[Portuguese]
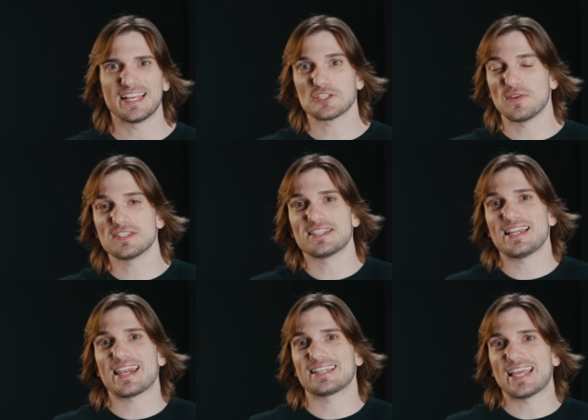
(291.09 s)
e às vezes
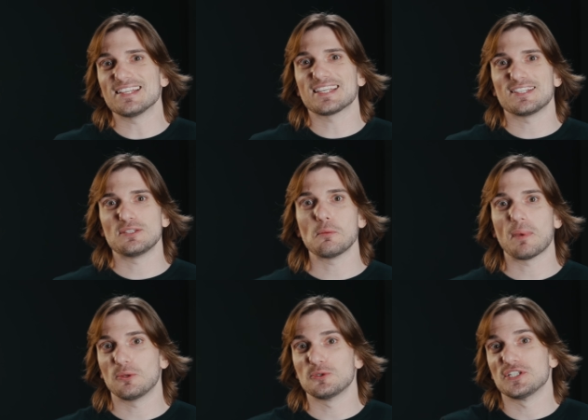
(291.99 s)
ele era até esquecido em
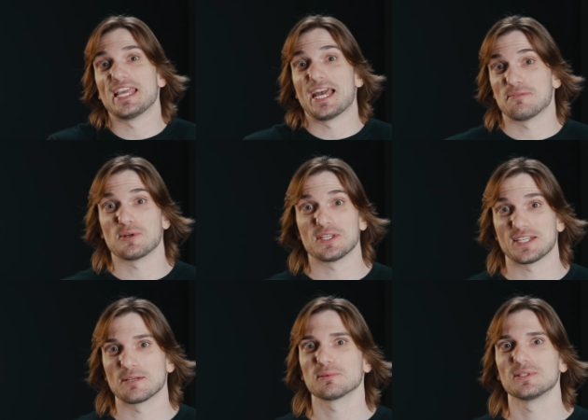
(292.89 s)
períodos de guerra, por
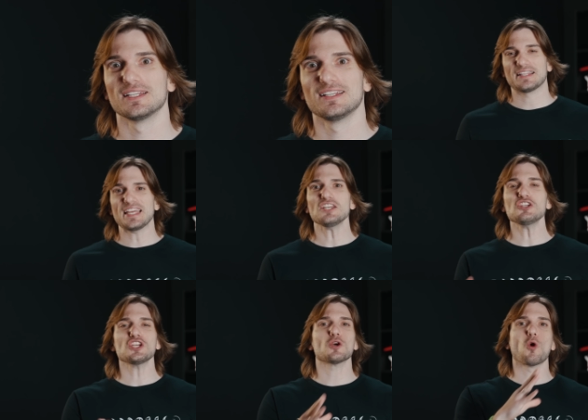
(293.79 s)
exemplo. Até que
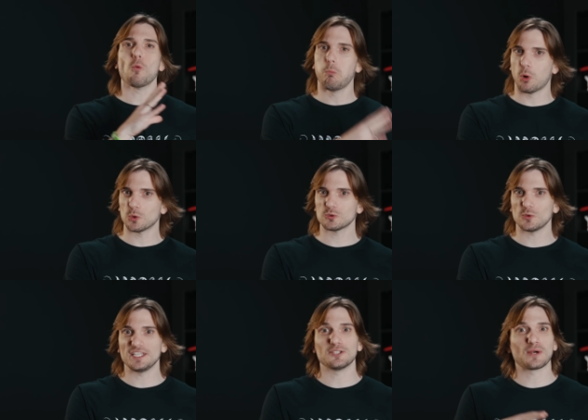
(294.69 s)
chegou um ponto
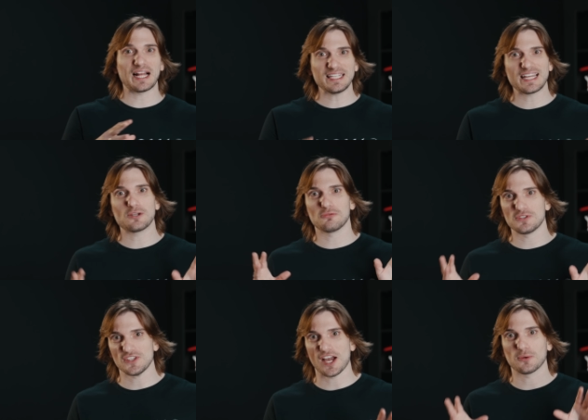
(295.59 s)
em que o calendário
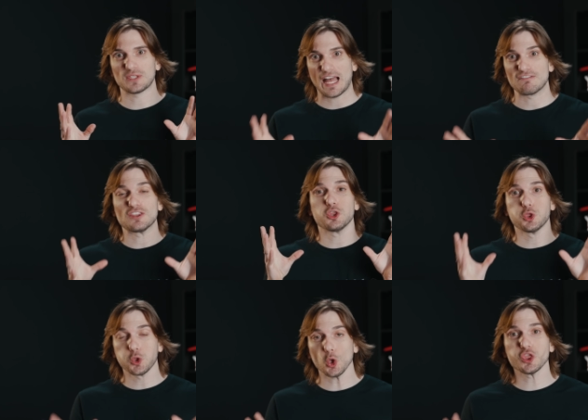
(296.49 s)
oficial estava
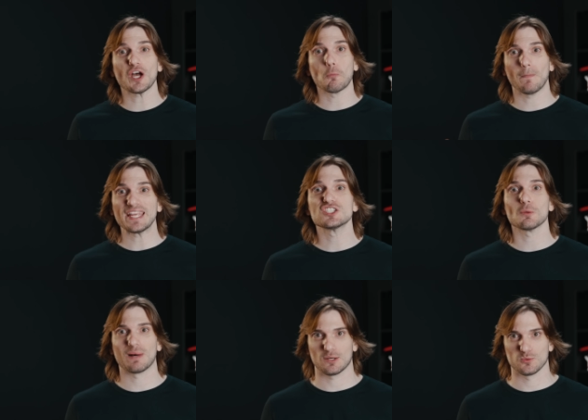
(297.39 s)
totalmente
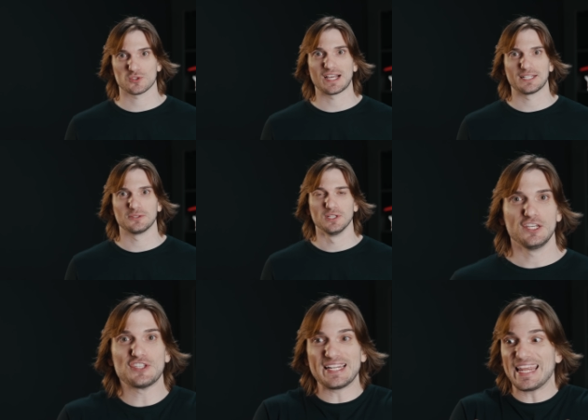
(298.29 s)
bagunçado e
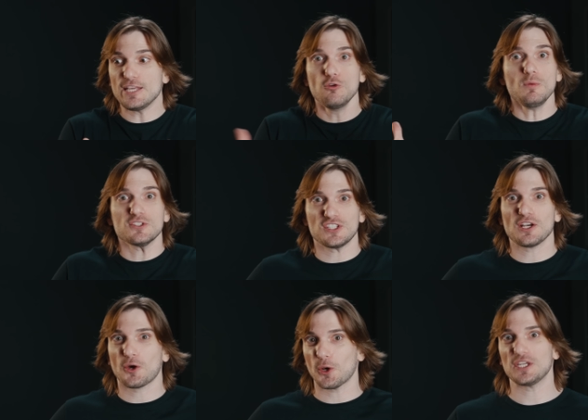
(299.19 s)
sem nenhuma
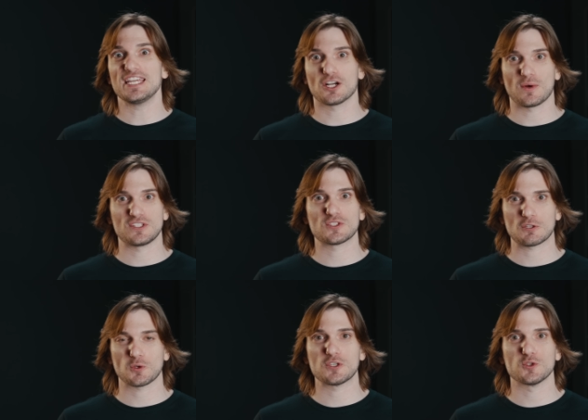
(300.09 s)
sincronia com as
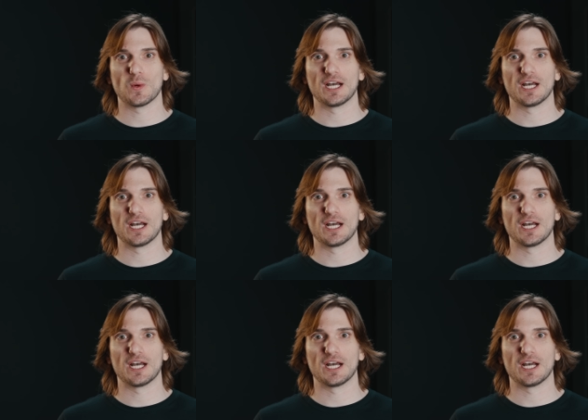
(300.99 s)
estações do